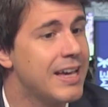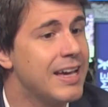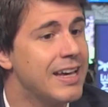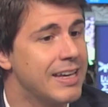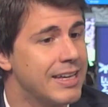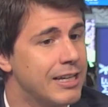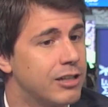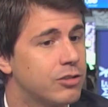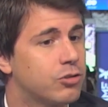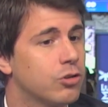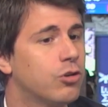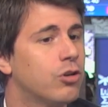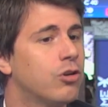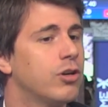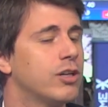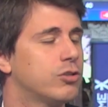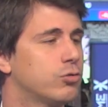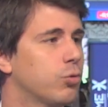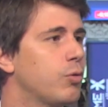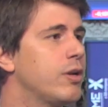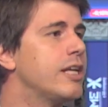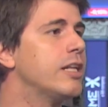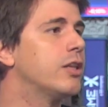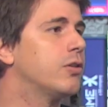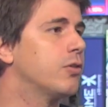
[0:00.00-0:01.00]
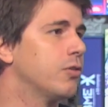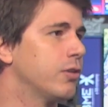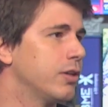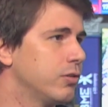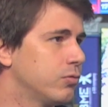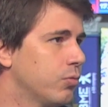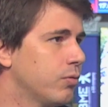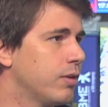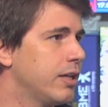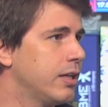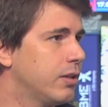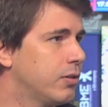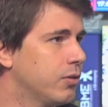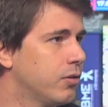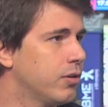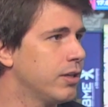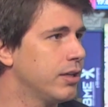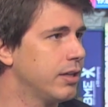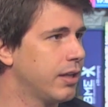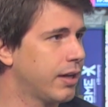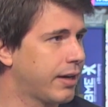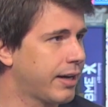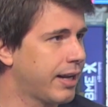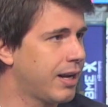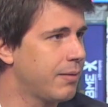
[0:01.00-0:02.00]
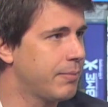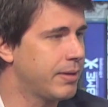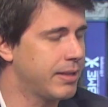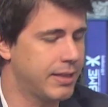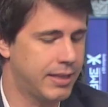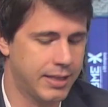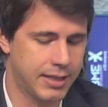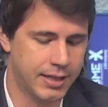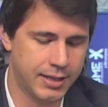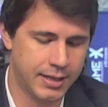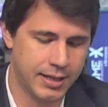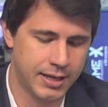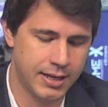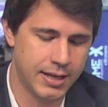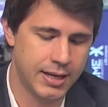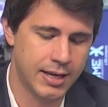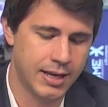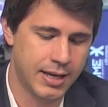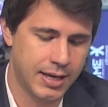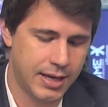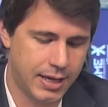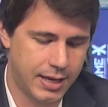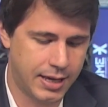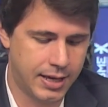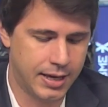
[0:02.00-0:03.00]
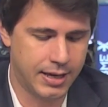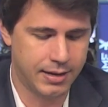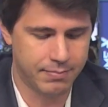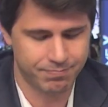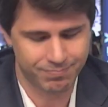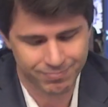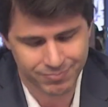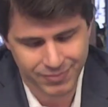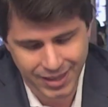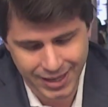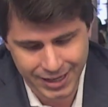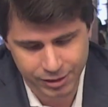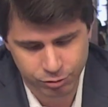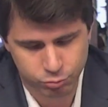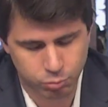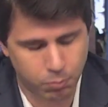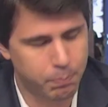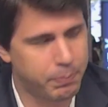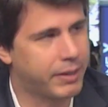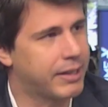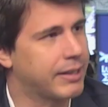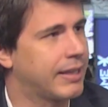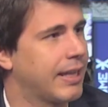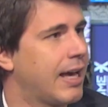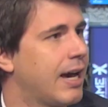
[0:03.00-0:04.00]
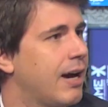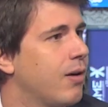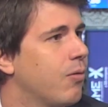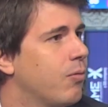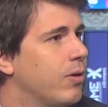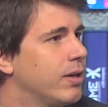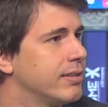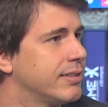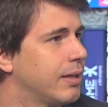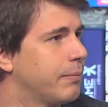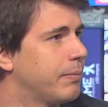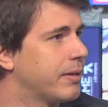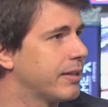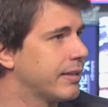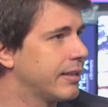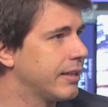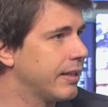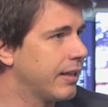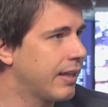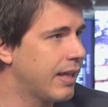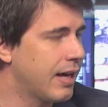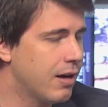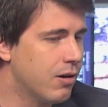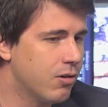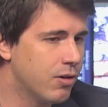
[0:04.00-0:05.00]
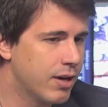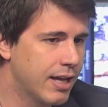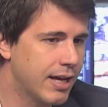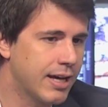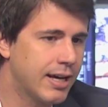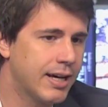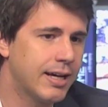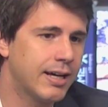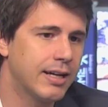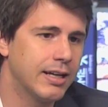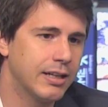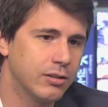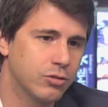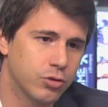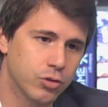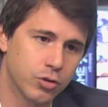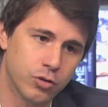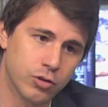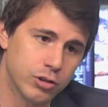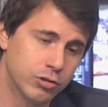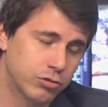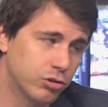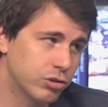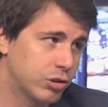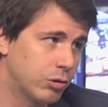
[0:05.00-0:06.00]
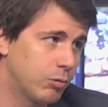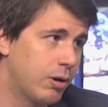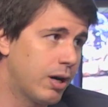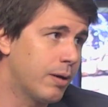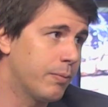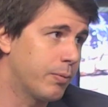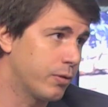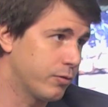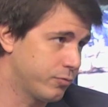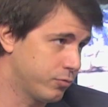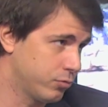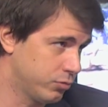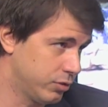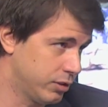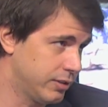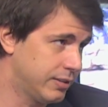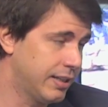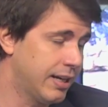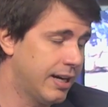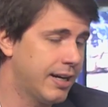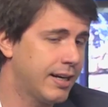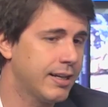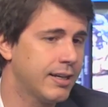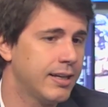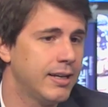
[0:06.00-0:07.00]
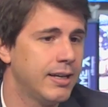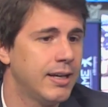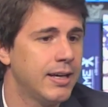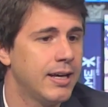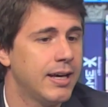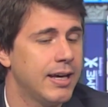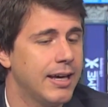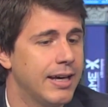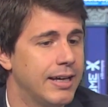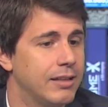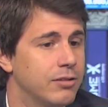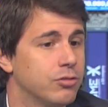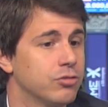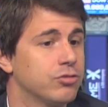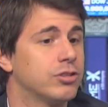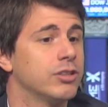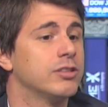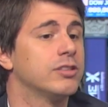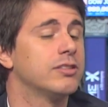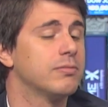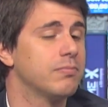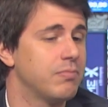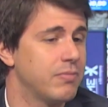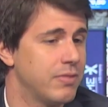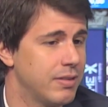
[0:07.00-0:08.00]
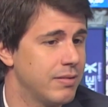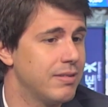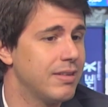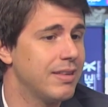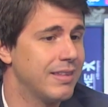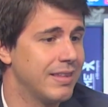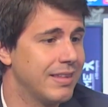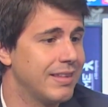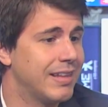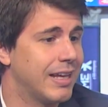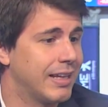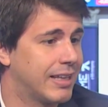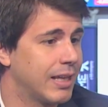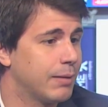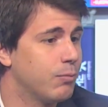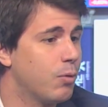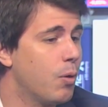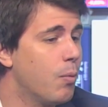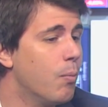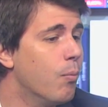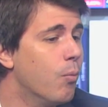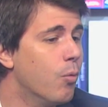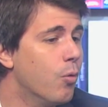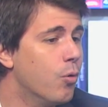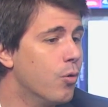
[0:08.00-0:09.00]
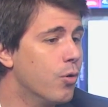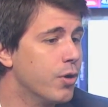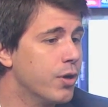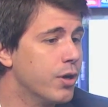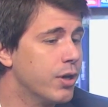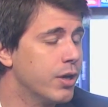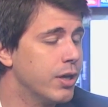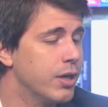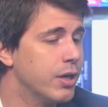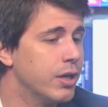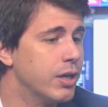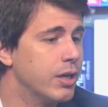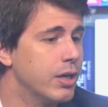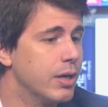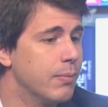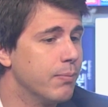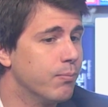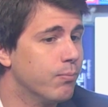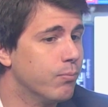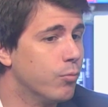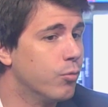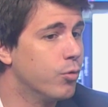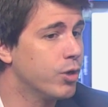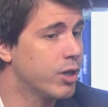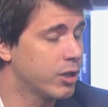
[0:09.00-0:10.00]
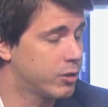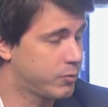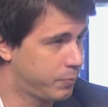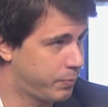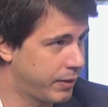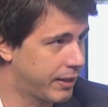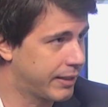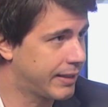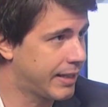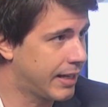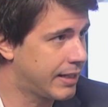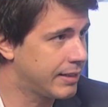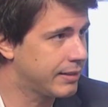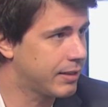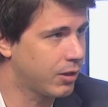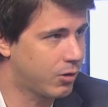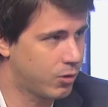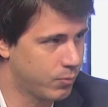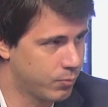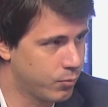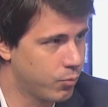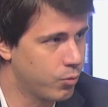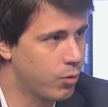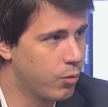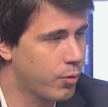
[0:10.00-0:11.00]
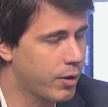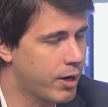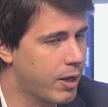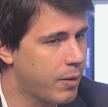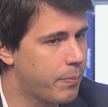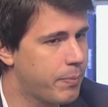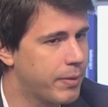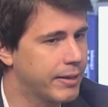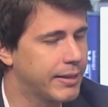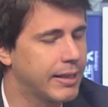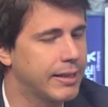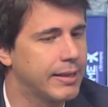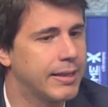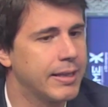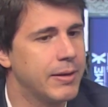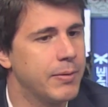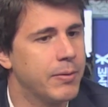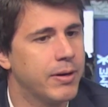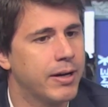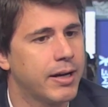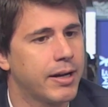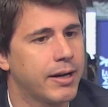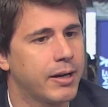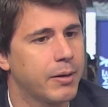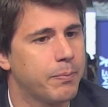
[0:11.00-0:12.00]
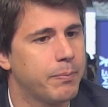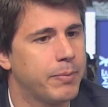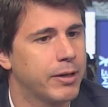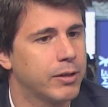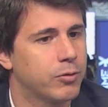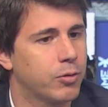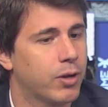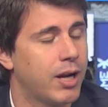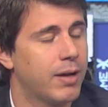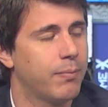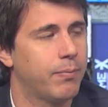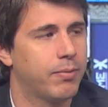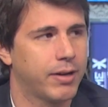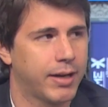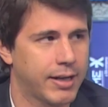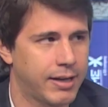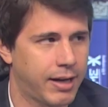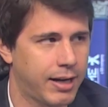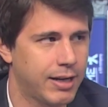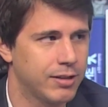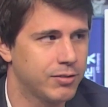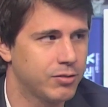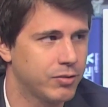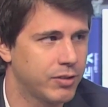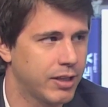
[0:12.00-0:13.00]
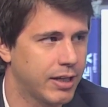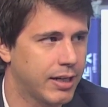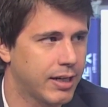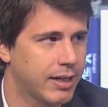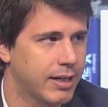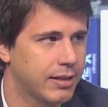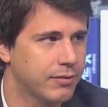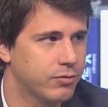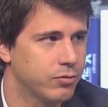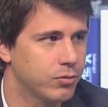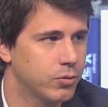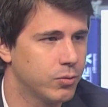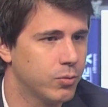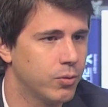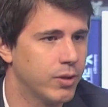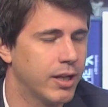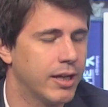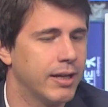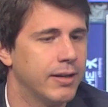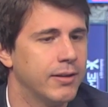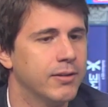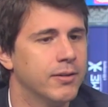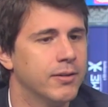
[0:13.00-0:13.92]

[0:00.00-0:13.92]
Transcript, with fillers: Y eso es un hito, es un hito y realmente eh, es un par de aguas. A partir de ahora eh, todo eso se va a profundizar. Entonces mm, estamos muy, muy expectantes, con muy buena expectativa respecto a la generación de caja futura.